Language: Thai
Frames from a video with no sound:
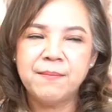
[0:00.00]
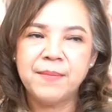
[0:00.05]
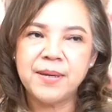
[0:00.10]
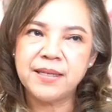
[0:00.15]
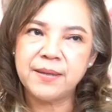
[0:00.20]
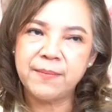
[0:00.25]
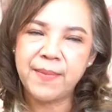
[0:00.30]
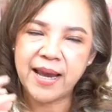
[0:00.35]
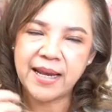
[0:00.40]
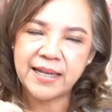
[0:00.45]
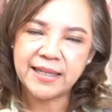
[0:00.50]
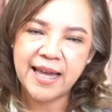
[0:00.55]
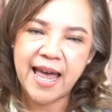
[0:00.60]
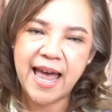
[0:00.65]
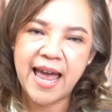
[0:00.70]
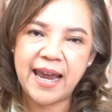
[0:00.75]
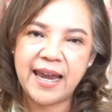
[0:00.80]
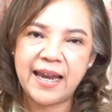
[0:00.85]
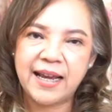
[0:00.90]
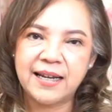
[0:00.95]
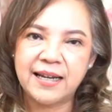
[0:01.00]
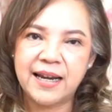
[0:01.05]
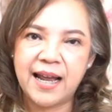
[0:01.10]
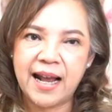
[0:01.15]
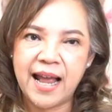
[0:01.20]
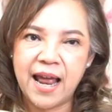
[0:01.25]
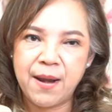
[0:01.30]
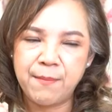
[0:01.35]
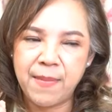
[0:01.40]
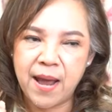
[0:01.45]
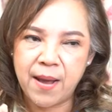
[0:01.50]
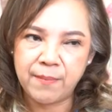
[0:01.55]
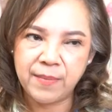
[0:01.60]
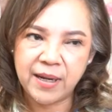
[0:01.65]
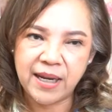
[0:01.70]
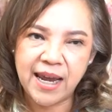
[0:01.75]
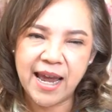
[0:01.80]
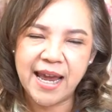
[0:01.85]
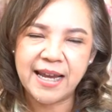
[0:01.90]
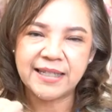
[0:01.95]
ไม่สบายใจเกิดอาการแบบ
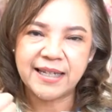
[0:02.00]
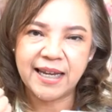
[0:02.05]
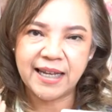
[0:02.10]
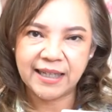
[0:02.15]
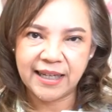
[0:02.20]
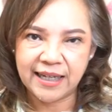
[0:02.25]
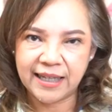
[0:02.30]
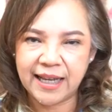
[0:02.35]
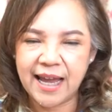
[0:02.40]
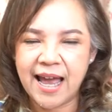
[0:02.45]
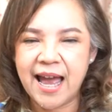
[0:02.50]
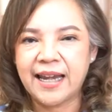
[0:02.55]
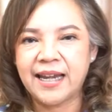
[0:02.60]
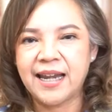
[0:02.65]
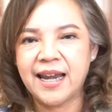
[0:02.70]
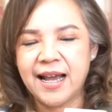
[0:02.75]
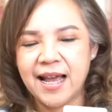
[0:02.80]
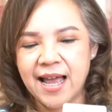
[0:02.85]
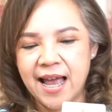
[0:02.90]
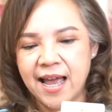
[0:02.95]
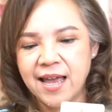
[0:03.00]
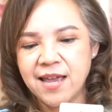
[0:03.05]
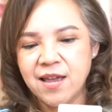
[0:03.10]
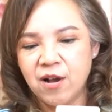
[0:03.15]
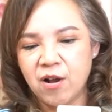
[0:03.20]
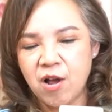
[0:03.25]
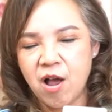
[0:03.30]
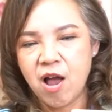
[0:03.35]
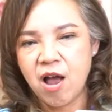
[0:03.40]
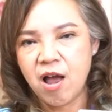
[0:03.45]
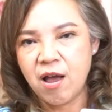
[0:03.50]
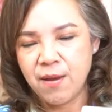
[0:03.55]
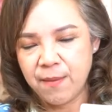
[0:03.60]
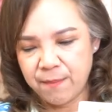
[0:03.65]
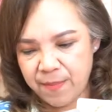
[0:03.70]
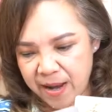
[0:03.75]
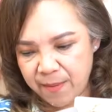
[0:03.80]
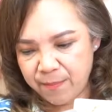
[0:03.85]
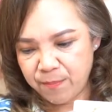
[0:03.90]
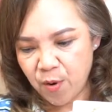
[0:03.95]
นี้หายใจติดขัดนะคะก็
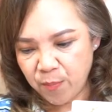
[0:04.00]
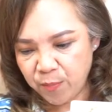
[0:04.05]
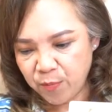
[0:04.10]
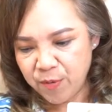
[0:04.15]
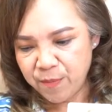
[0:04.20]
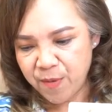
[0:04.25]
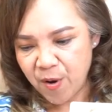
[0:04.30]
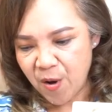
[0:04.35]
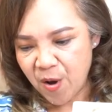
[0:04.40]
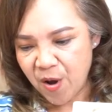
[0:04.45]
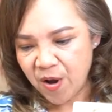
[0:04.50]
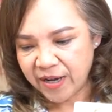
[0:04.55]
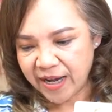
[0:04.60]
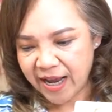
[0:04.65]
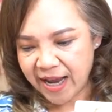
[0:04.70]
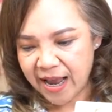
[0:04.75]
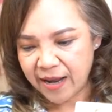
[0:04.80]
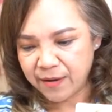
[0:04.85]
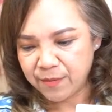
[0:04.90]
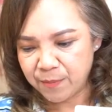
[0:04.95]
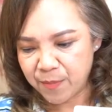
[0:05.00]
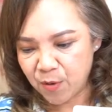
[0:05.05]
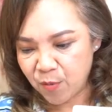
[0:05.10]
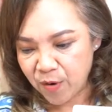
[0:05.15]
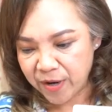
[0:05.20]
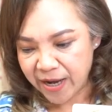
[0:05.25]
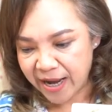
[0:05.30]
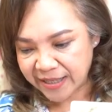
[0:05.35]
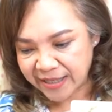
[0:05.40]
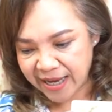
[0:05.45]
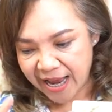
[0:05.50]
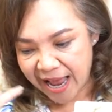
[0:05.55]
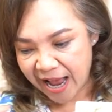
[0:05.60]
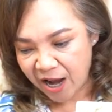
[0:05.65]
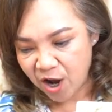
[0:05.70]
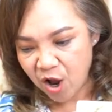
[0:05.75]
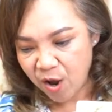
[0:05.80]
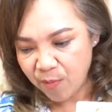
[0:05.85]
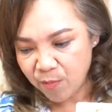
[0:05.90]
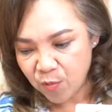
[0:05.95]
ไปพบคุณหมอนะคะหรือบางคนอาจจะหา
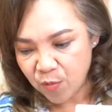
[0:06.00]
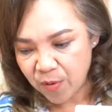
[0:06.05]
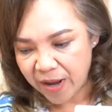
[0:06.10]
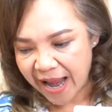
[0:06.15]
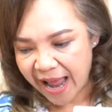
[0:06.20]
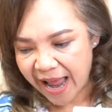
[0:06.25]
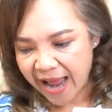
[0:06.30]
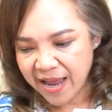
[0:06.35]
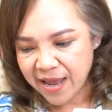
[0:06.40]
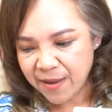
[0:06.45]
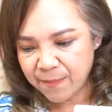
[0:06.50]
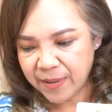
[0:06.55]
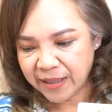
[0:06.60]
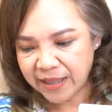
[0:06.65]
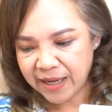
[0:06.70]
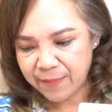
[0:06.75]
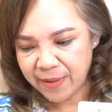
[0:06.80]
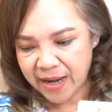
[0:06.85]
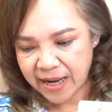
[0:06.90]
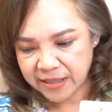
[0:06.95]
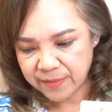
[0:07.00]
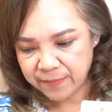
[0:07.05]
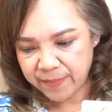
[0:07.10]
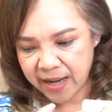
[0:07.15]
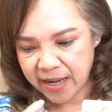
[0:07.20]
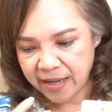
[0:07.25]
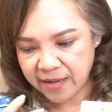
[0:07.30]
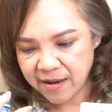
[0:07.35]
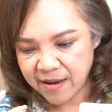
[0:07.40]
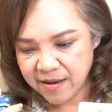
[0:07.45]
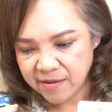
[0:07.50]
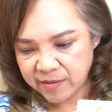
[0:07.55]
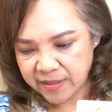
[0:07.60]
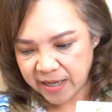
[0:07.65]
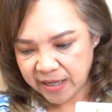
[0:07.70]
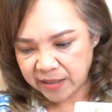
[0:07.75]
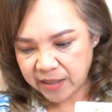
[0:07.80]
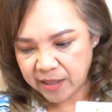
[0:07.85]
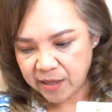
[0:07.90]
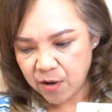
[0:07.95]
ข้อมูลแล้วบางทีมันอาจจะเป็น
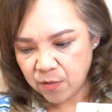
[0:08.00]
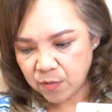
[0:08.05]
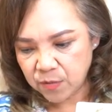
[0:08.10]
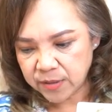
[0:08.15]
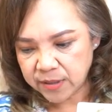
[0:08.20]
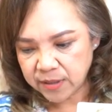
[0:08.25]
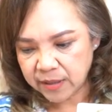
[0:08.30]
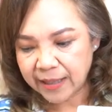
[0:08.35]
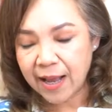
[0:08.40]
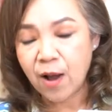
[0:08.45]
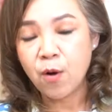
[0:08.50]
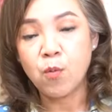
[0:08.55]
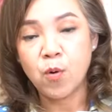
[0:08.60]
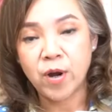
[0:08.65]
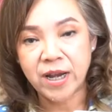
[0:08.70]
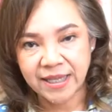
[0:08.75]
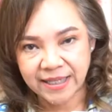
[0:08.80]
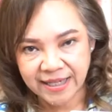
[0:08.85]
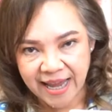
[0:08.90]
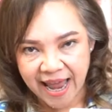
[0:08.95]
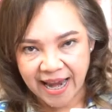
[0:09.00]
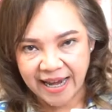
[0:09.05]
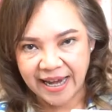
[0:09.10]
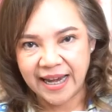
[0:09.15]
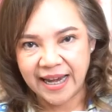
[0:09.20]
สิ่งที่เรารู้สึกกังวลใจ